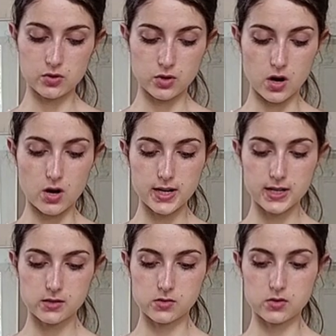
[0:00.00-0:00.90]
corone che
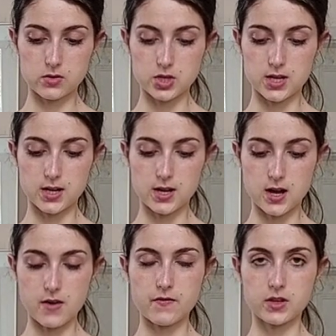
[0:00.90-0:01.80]
sono
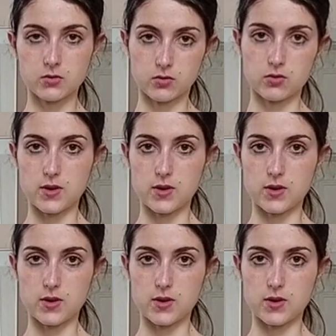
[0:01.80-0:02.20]
circa 28